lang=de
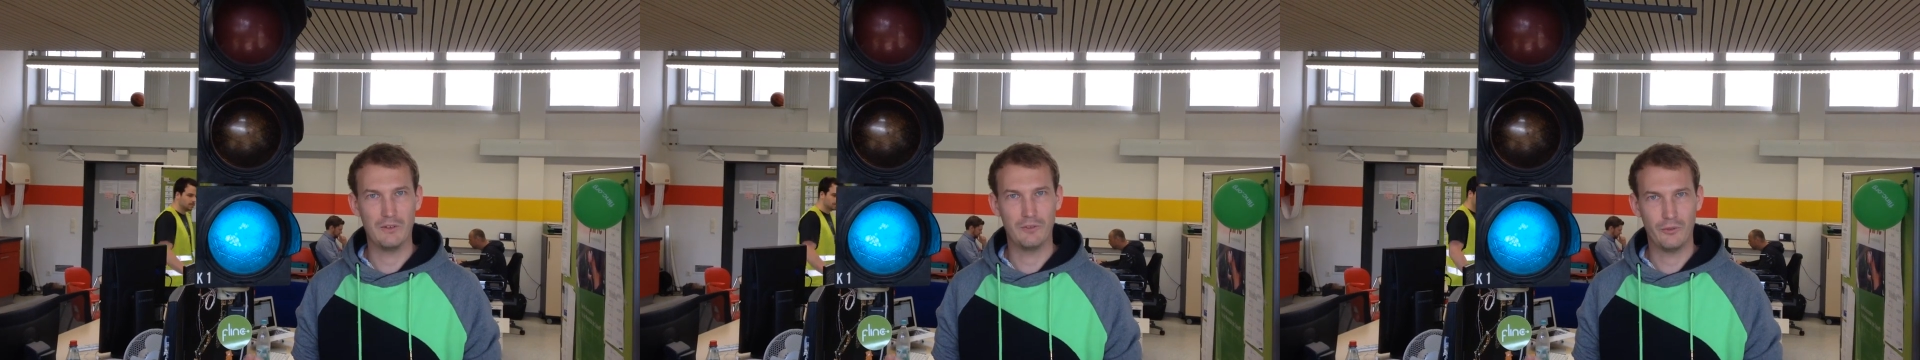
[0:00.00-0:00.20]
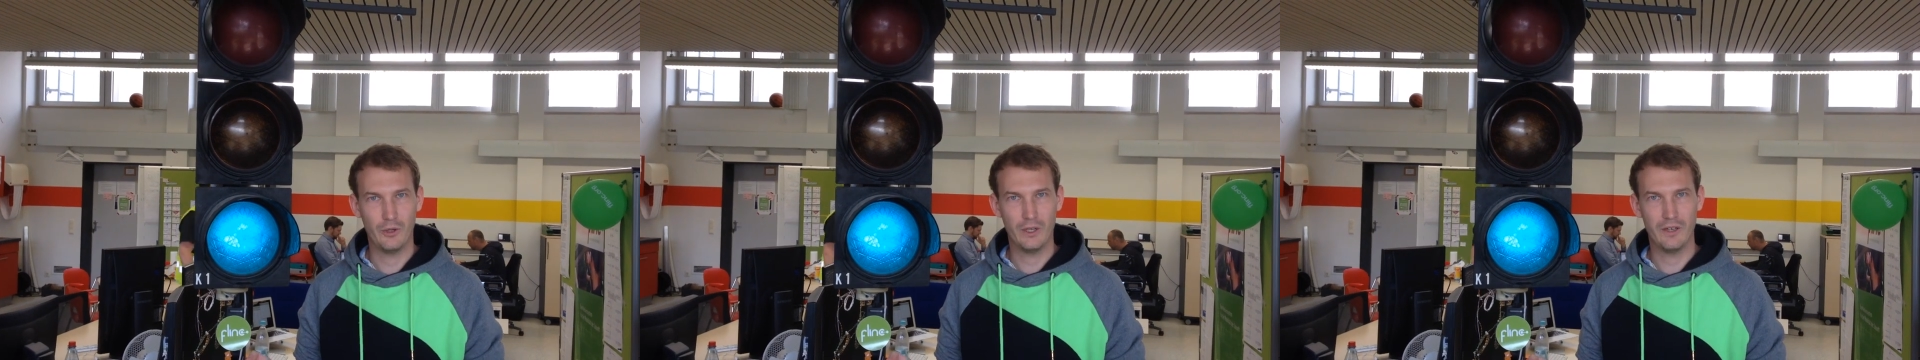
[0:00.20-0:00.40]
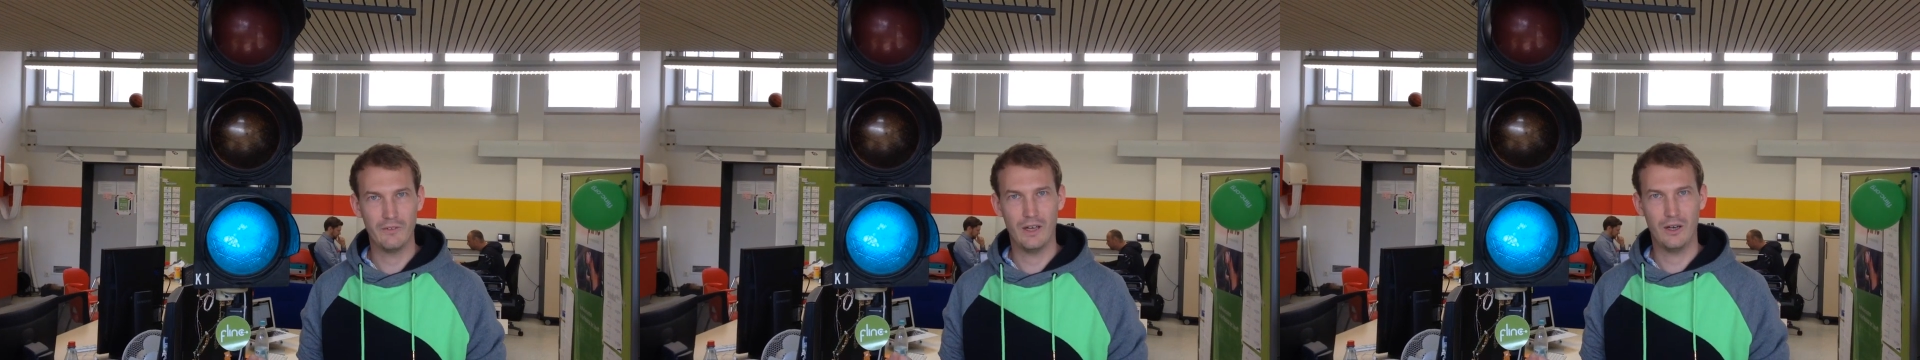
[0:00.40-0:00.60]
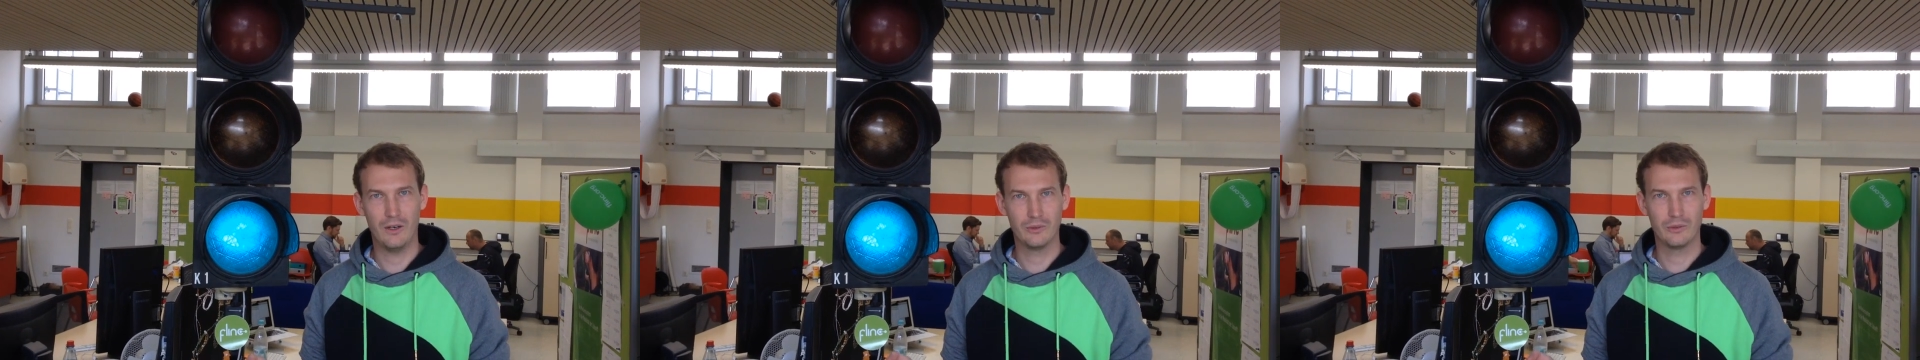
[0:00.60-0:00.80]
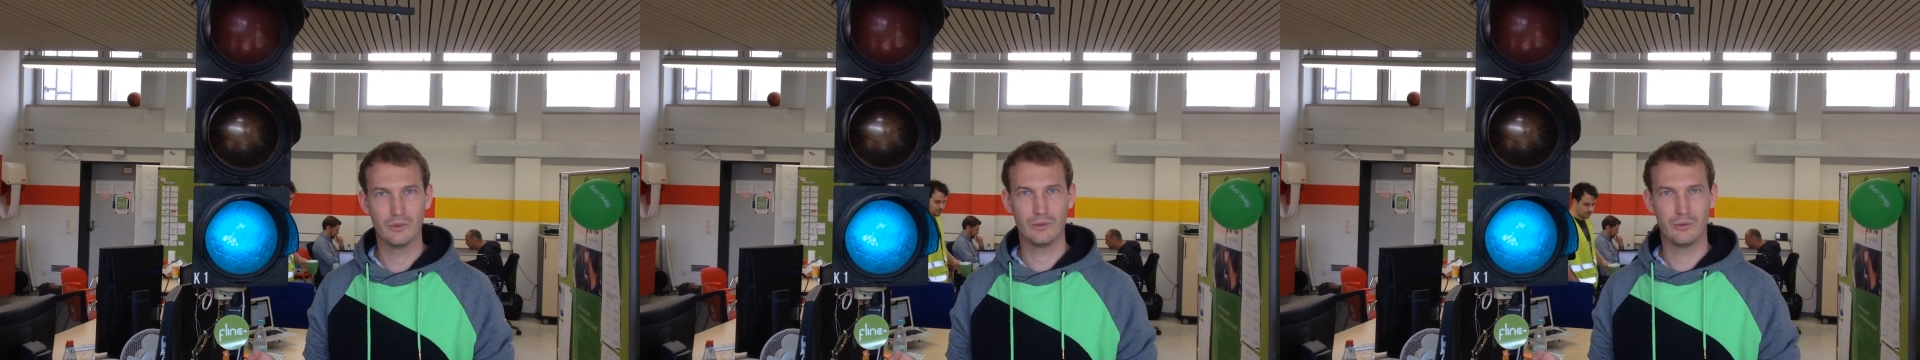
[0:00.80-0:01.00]
bei
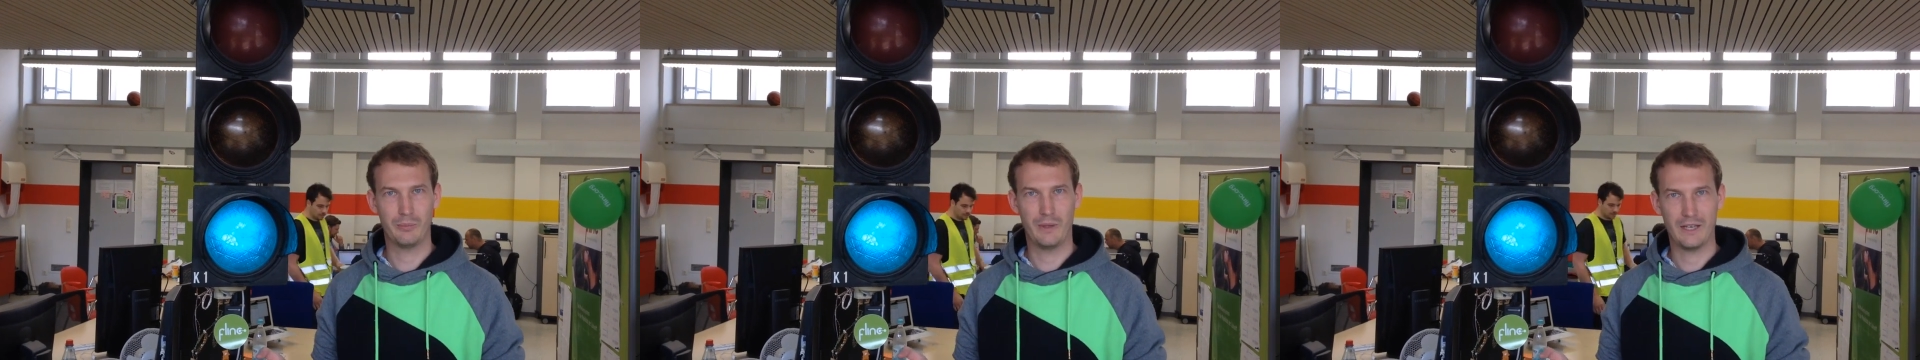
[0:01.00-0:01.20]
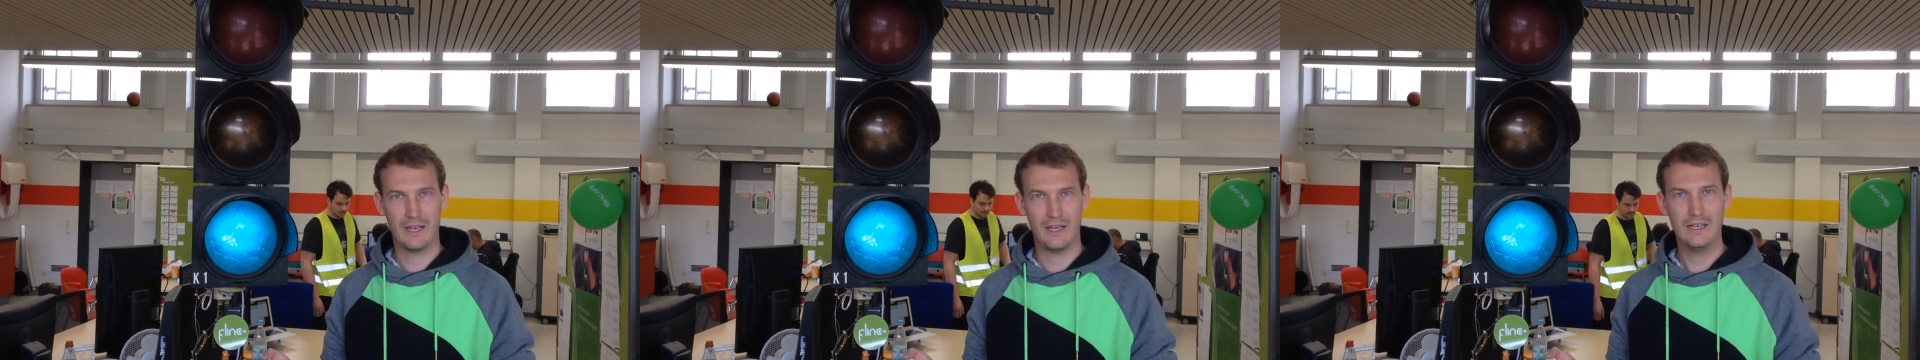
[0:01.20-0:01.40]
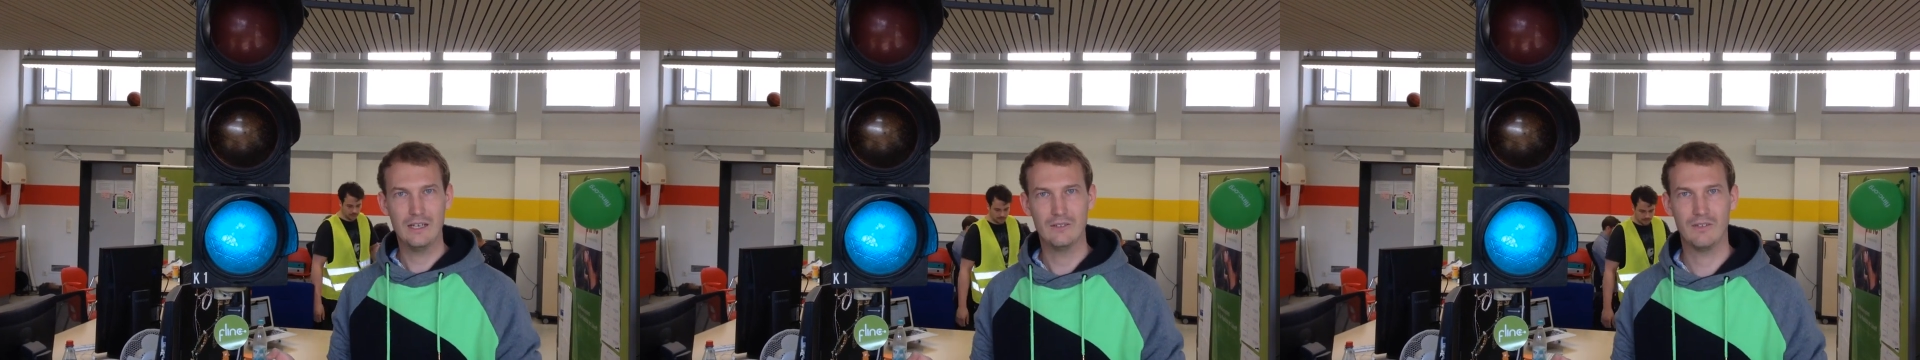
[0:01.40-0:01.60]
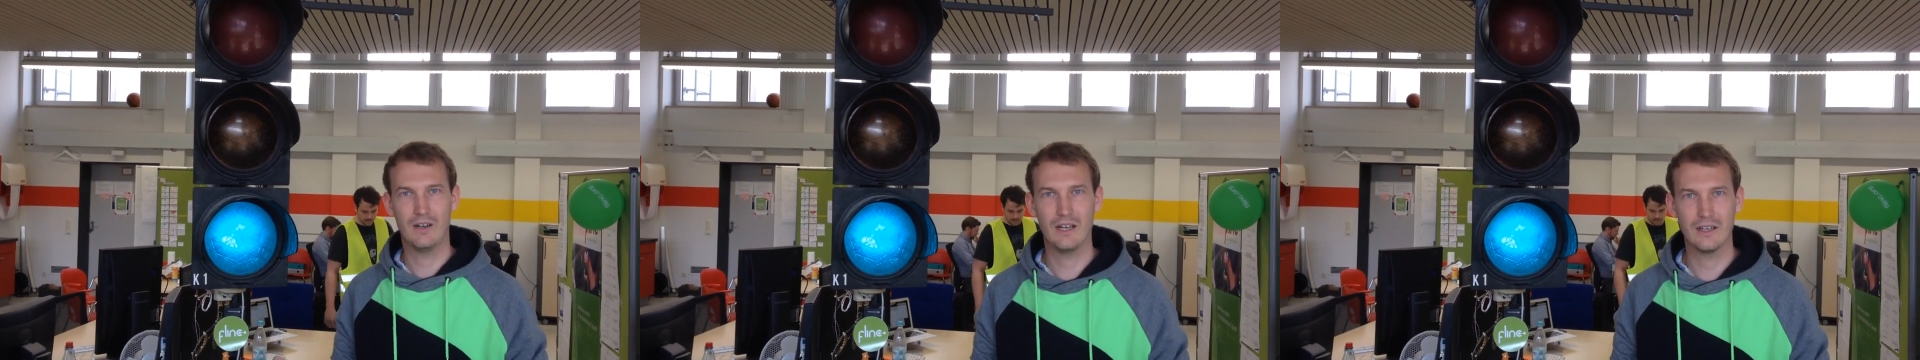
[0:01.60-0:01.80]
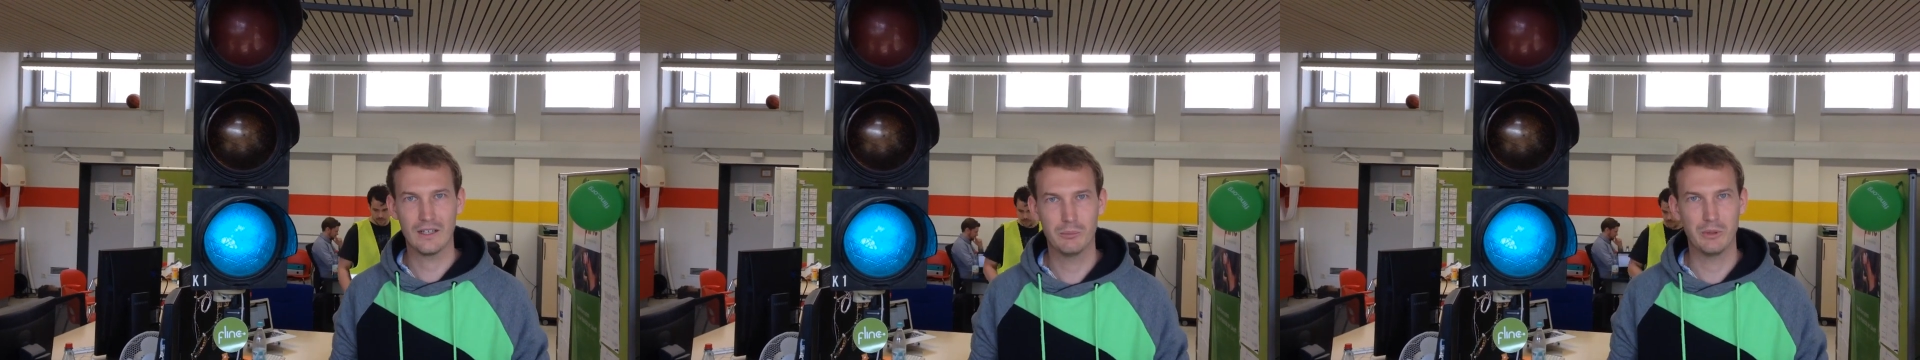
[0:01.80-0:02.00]
Feuerwehrautos und bei
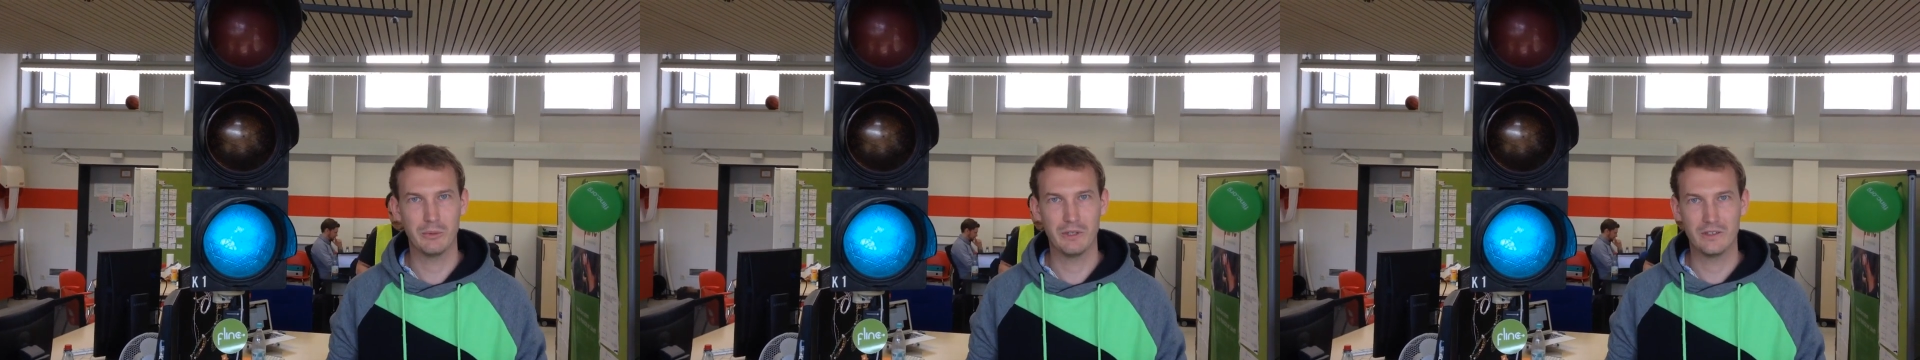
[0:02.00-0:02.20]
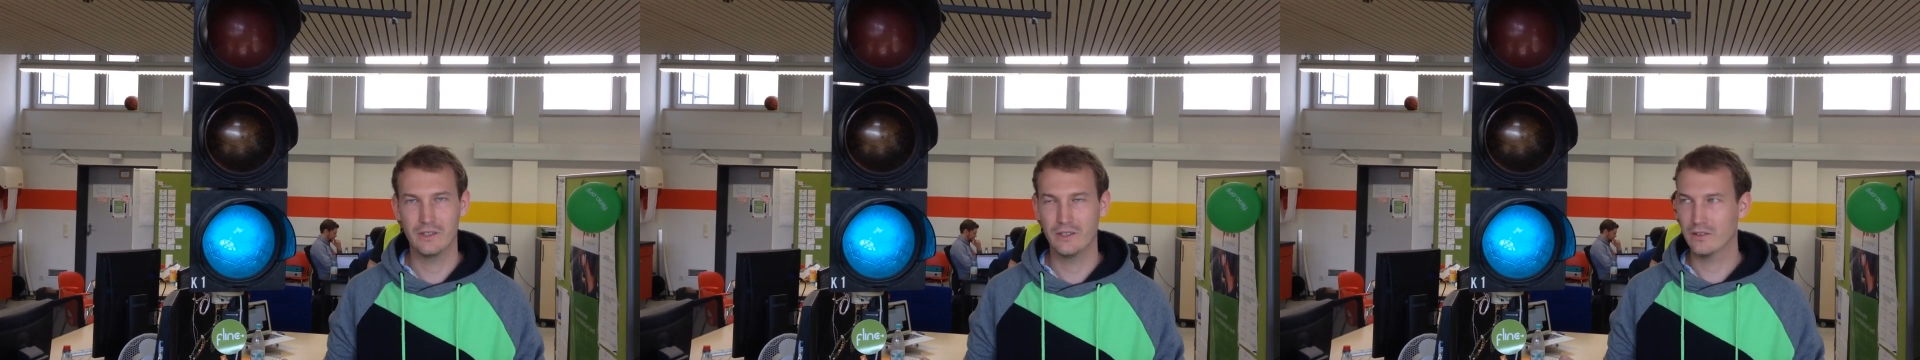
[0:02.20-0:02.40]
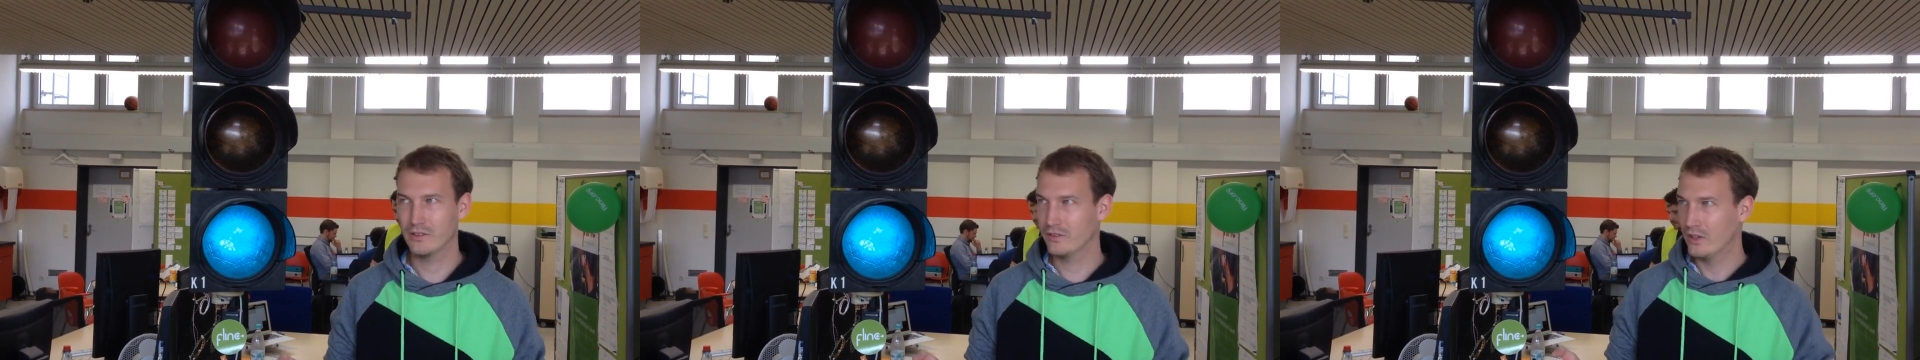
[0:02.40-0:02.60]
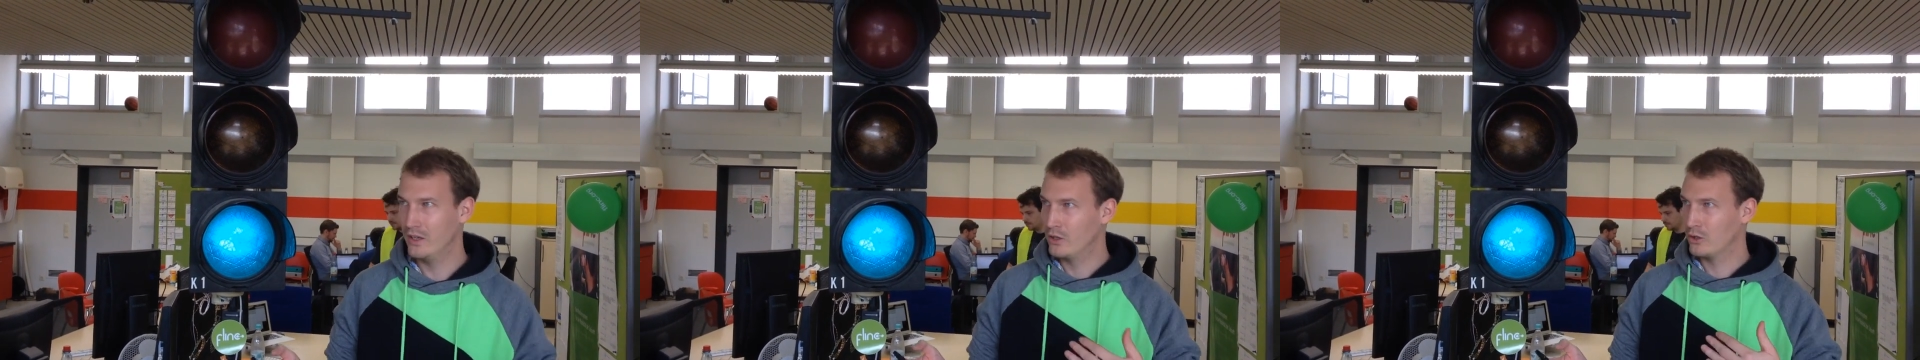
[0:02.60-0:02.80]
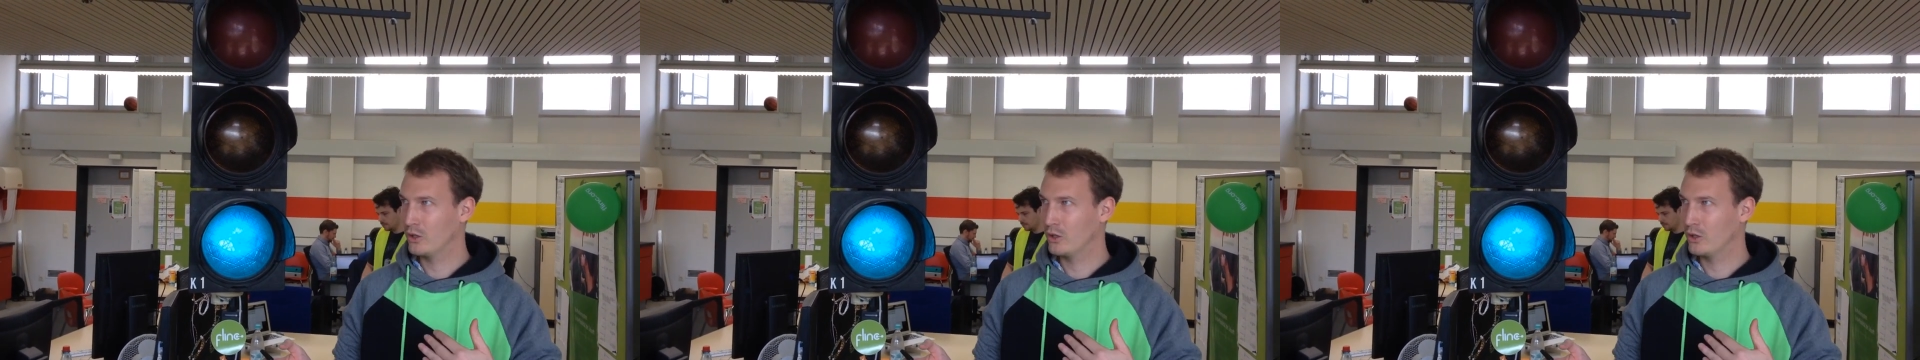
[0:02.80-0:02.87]
Krankenwagen implementiert ist.